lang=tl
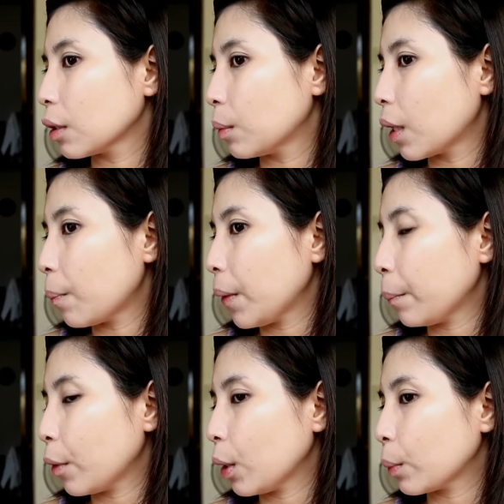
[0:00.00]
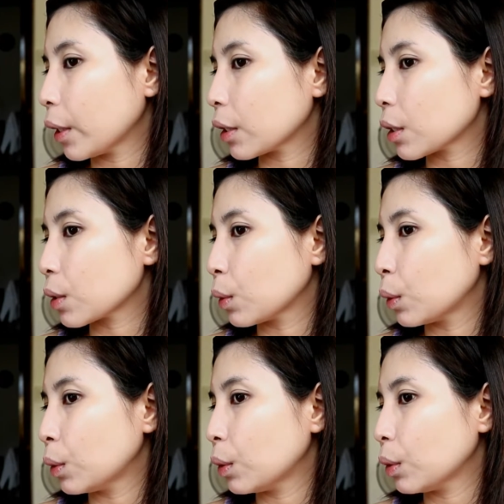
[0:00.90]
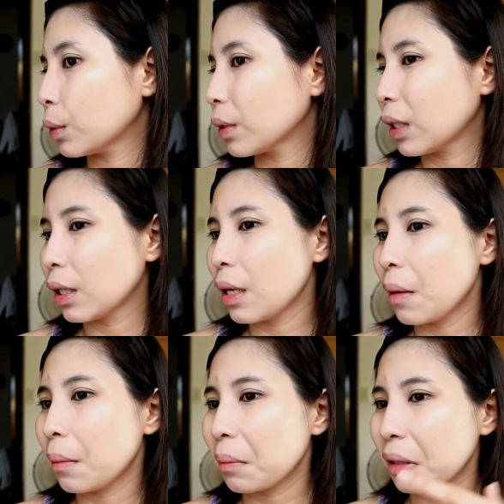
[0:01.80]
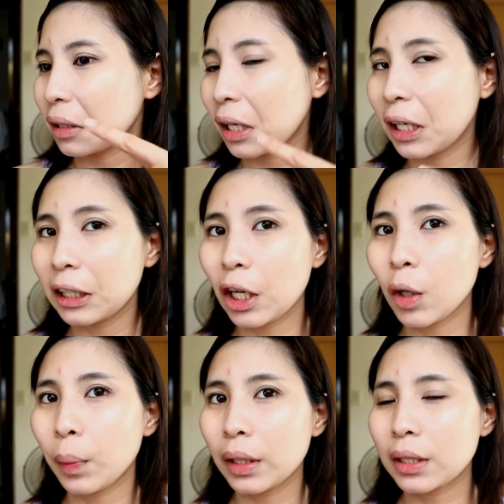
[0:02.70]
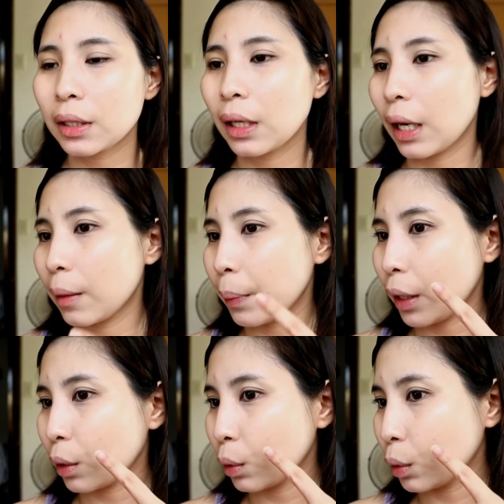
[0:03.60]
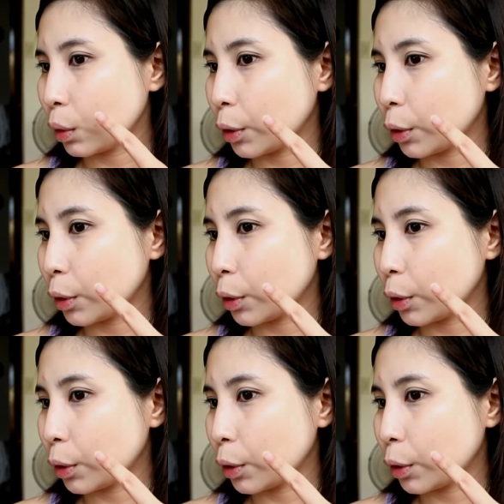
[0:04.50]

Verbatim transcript: yung mga pimple marks ko, nakikita ko pa rin sila, pero